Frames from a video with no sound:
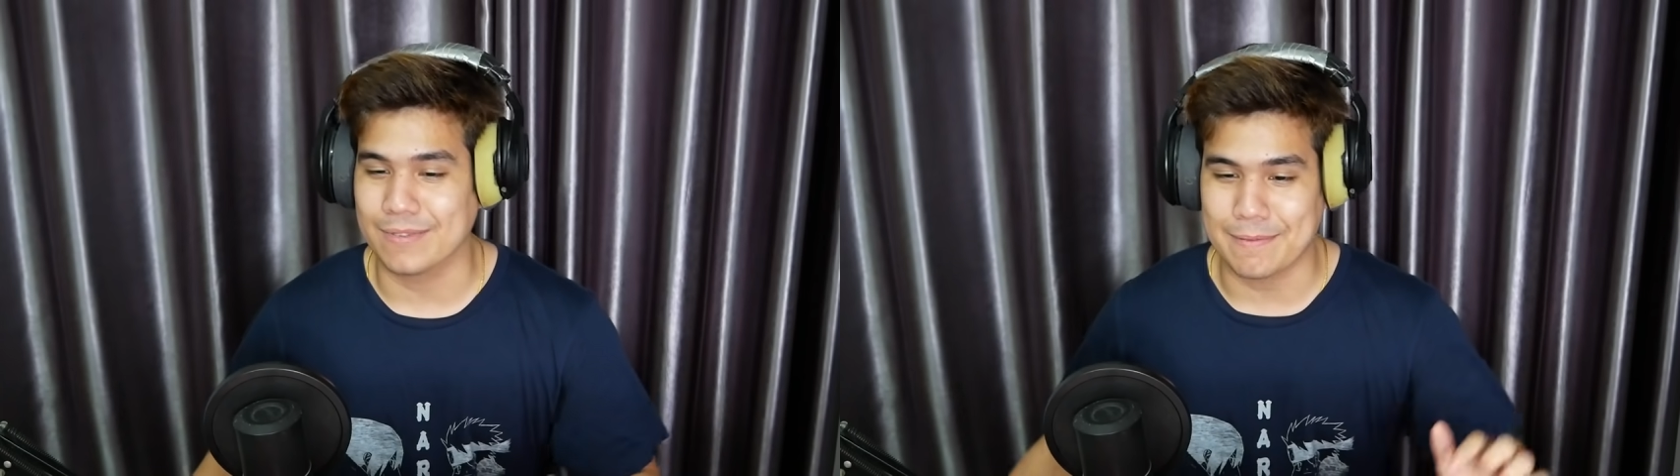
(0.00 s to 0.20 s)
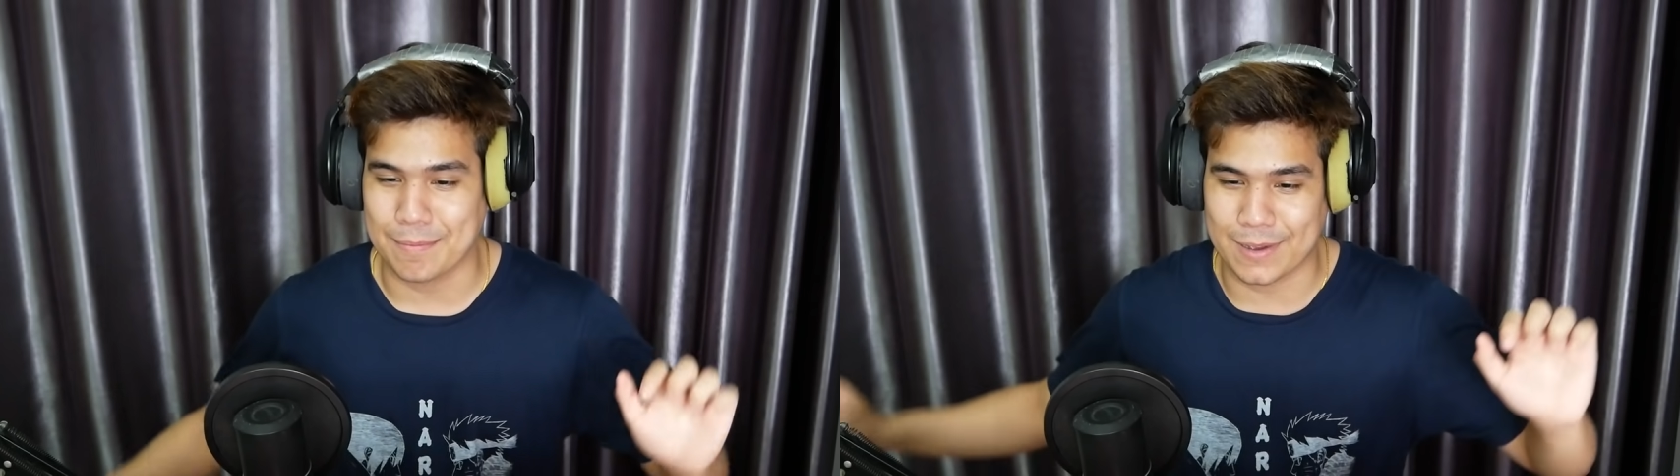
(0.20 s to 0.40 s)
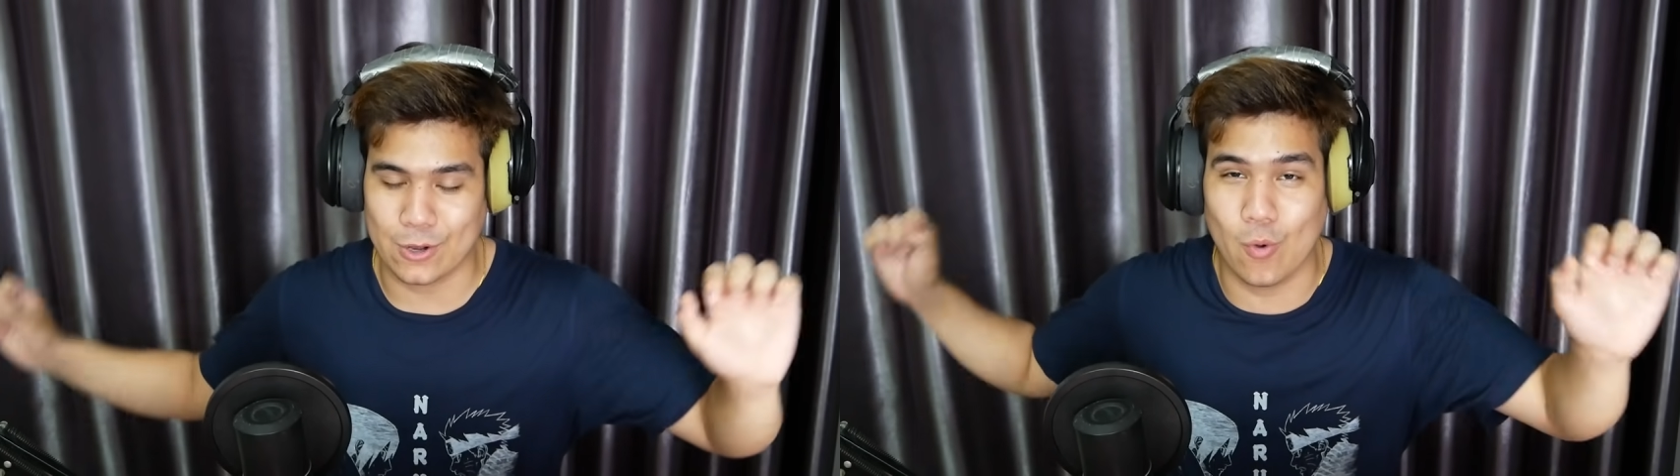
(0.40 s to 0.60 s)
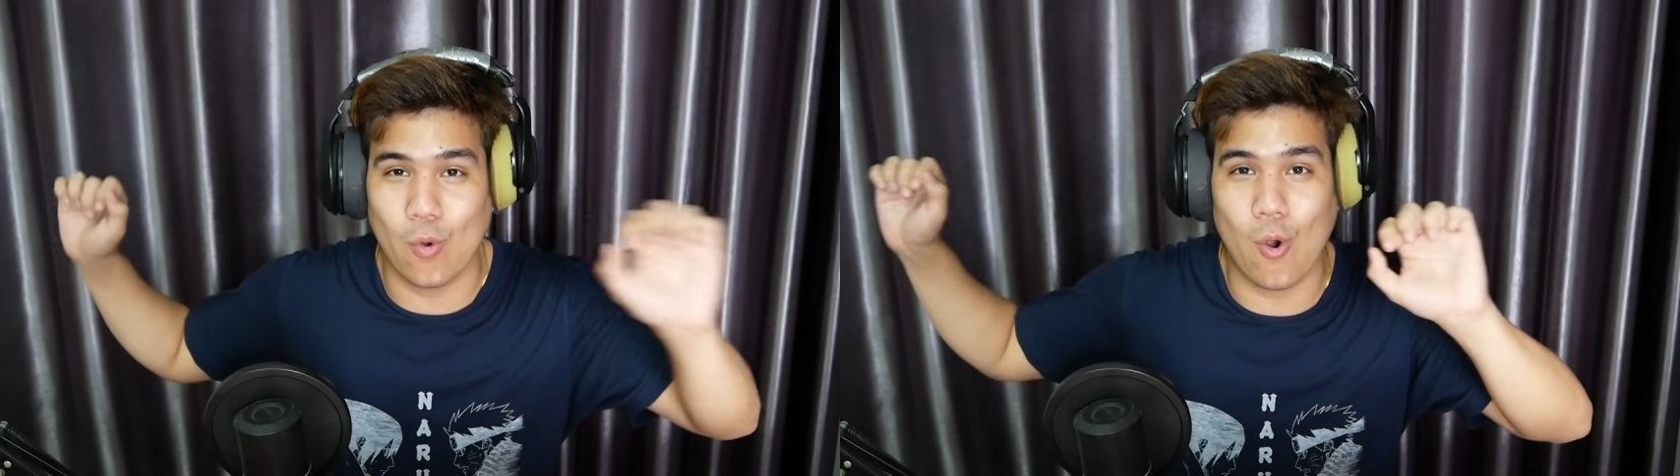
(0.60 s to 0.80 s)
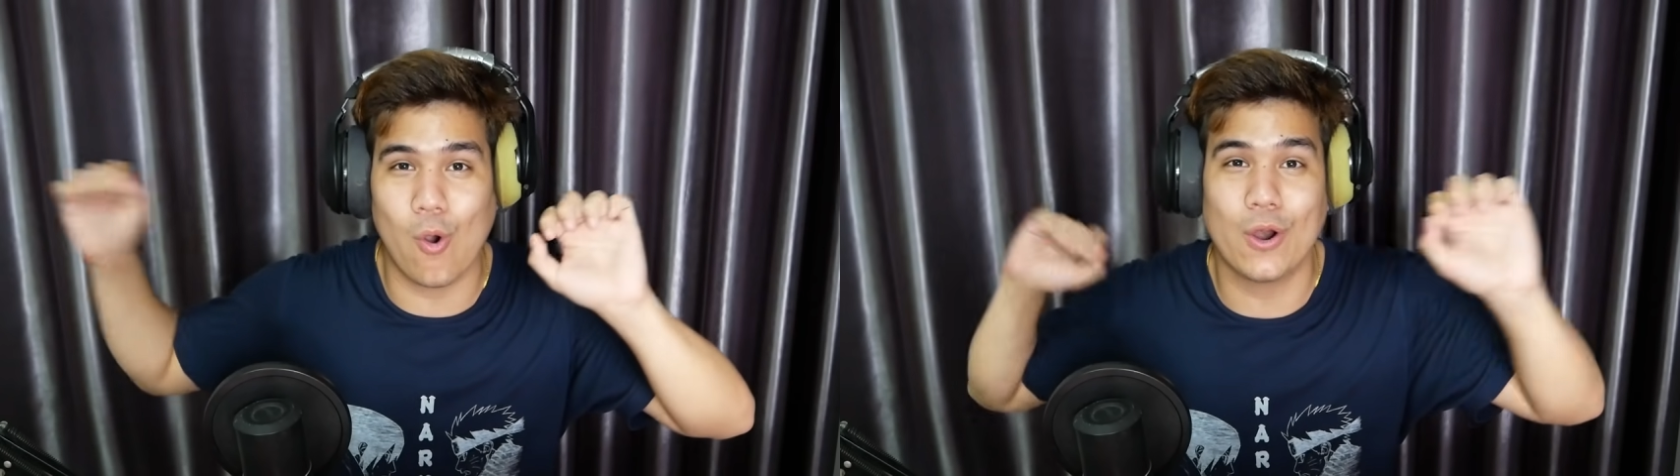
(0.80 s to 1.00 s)
แบบกระดูก
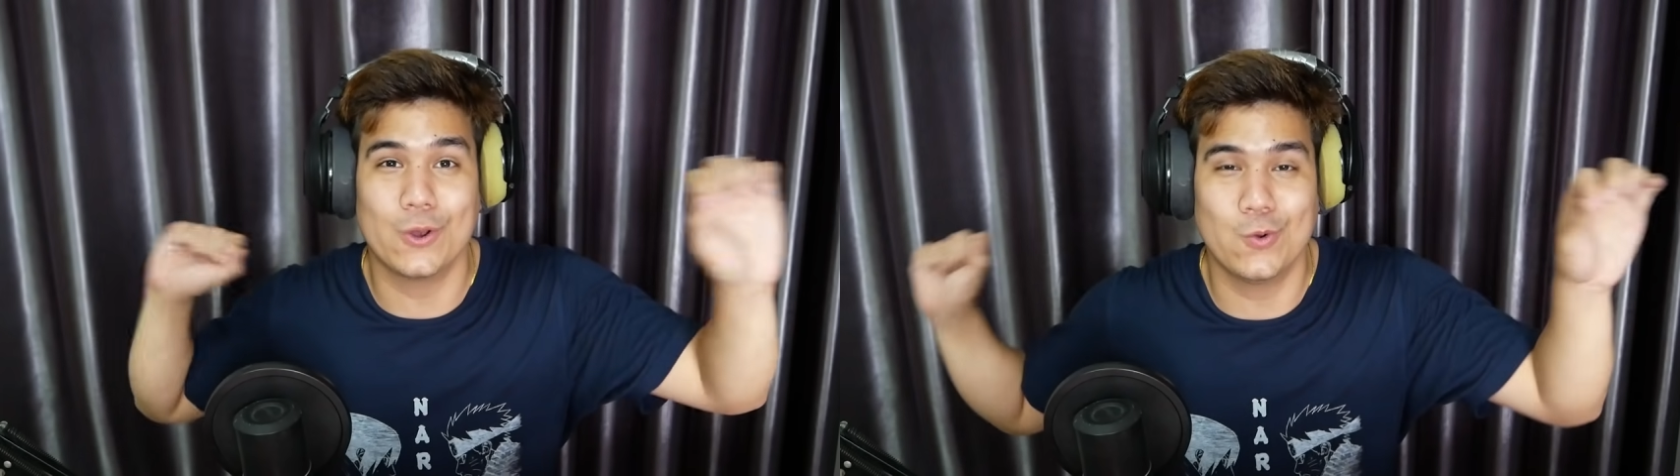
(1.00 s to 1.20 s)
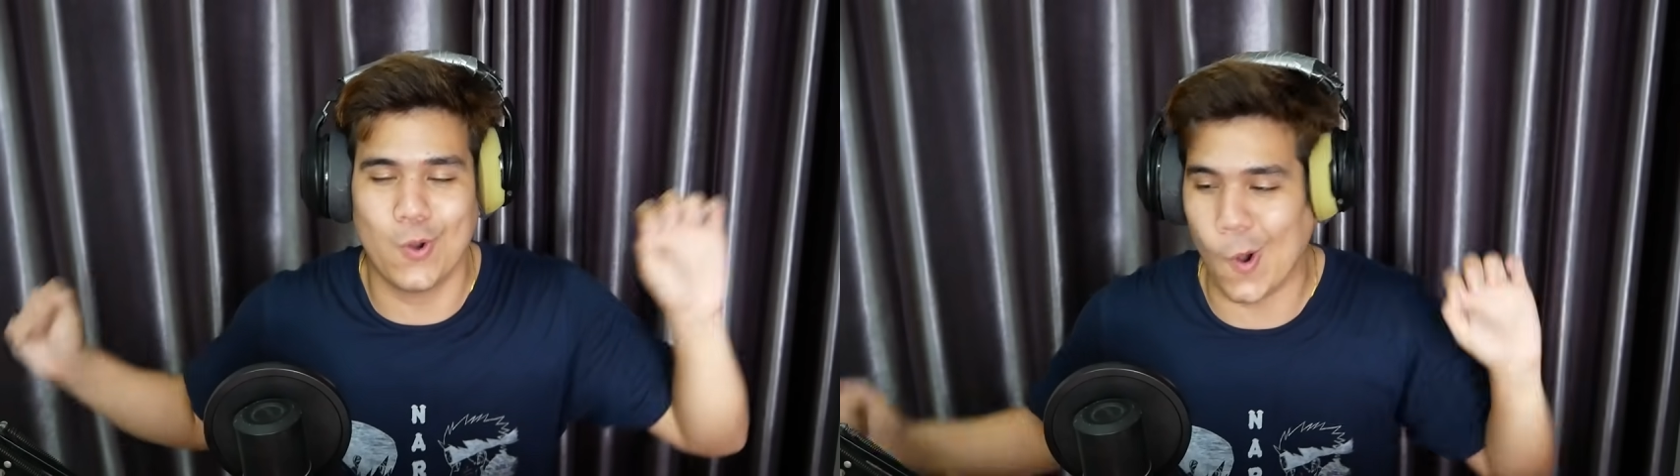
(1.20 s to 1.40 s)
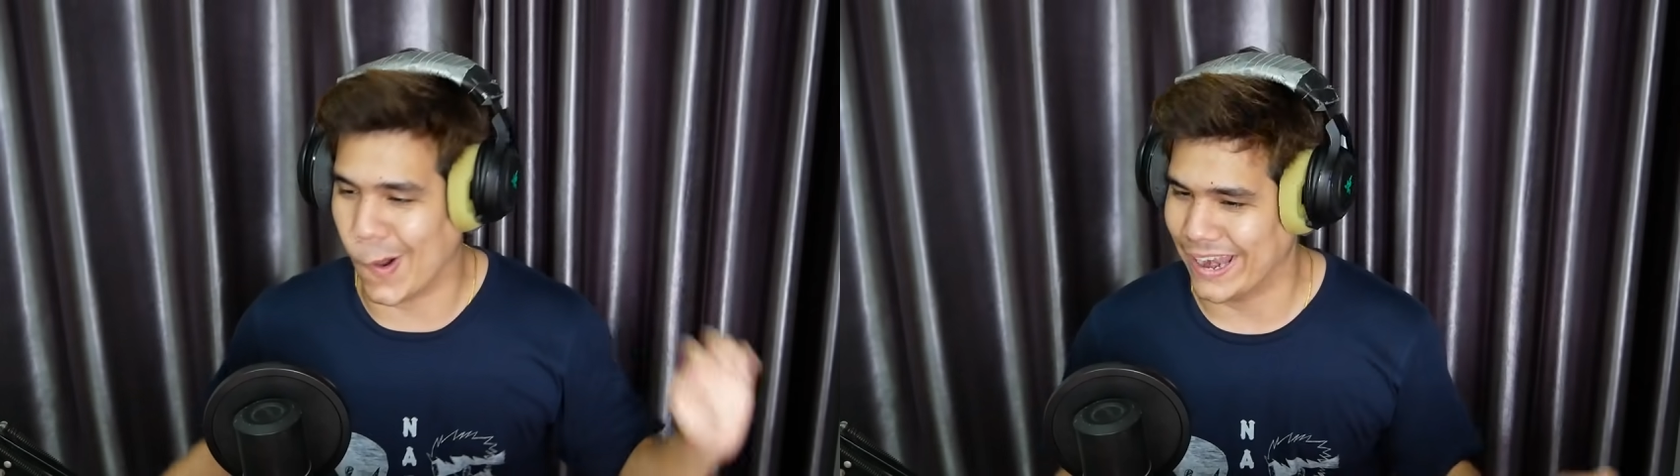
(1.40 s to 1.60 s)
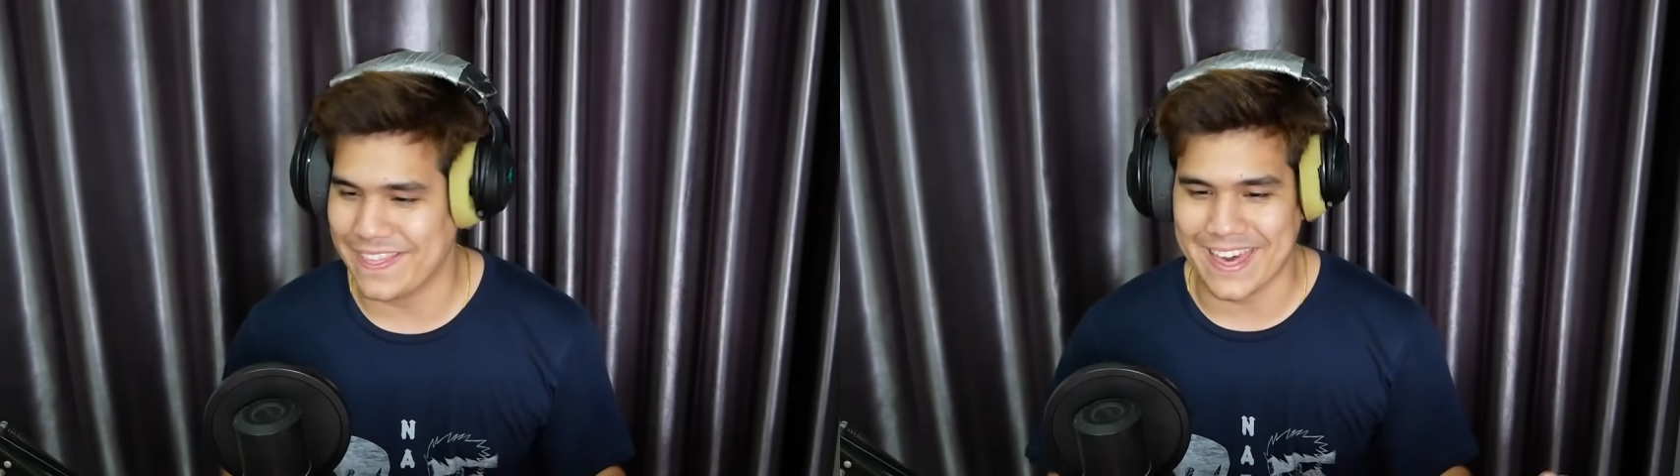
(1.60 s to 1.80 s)
องกระดูกอ่อนไอ้